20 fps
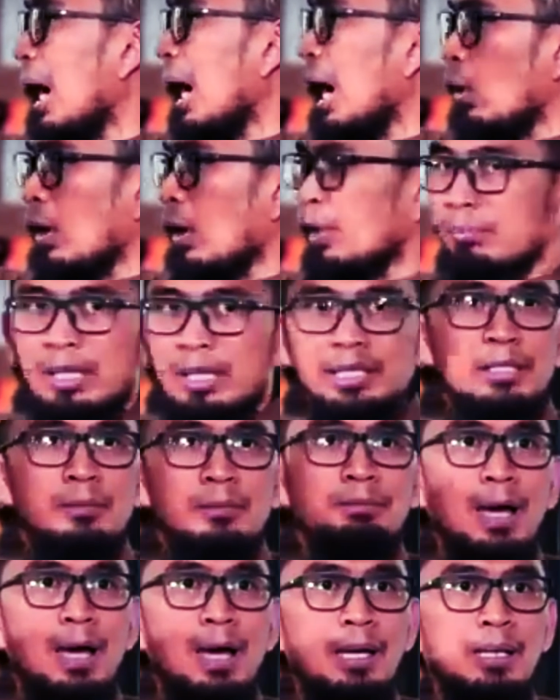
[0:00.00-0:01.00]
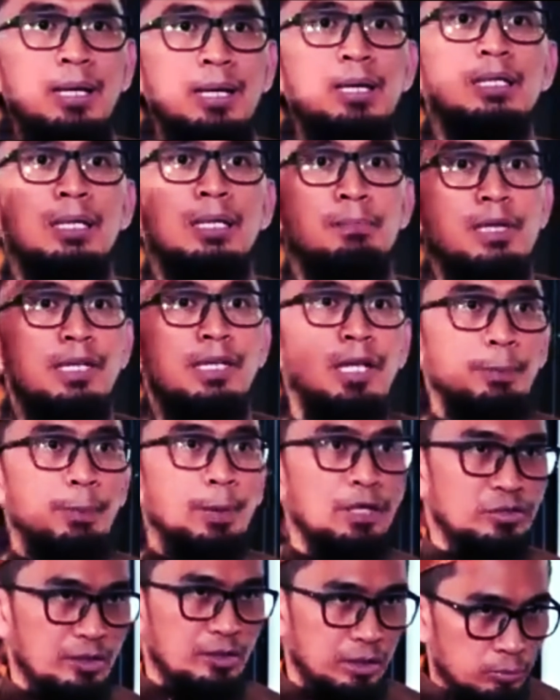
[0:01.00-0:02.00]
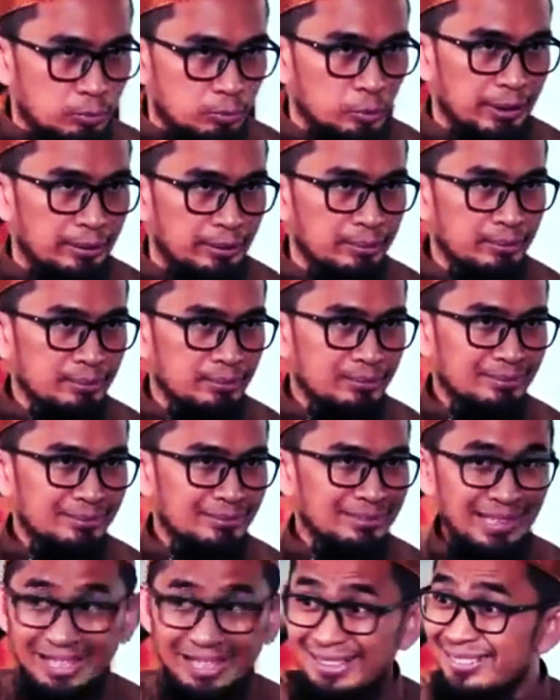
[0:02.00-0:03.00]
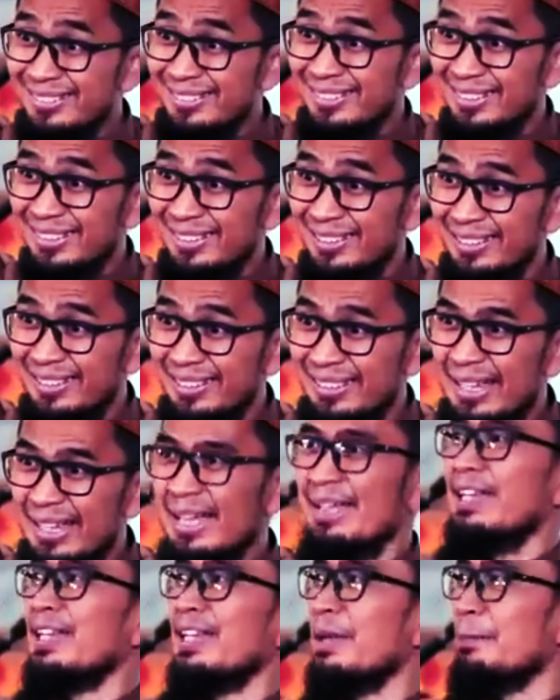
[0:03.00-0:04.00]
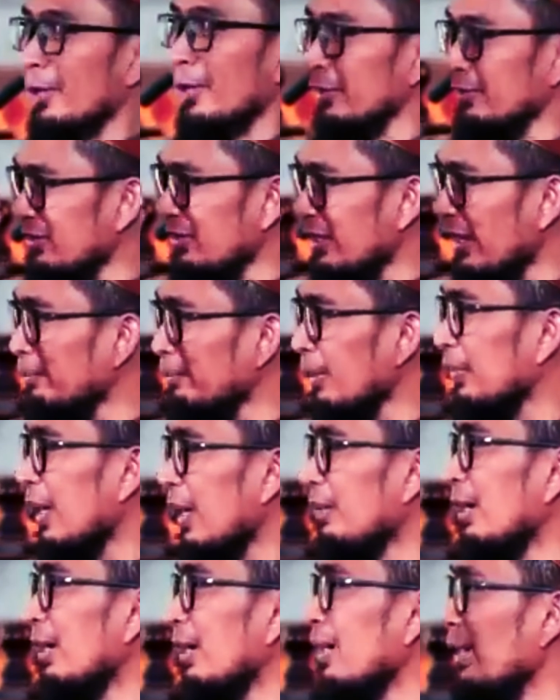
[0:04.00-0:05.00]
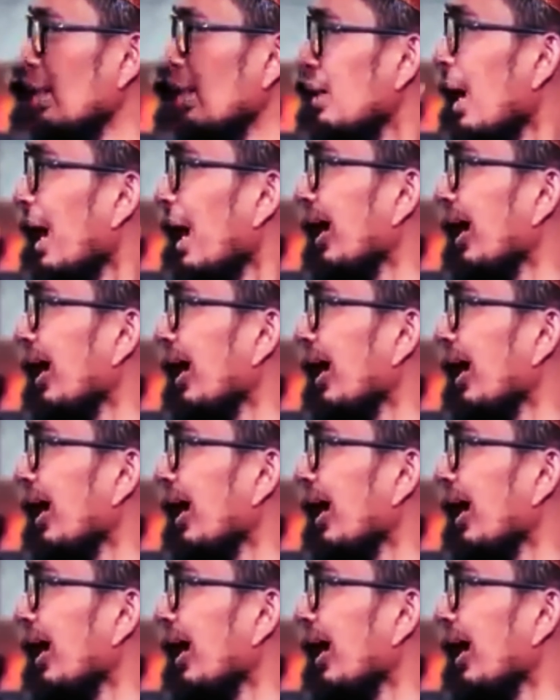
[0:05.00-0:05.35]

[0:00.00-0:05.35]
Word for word: maka aku akan berikan pahala lebih daripada seribu bulan jelas jadi proses yang pertama,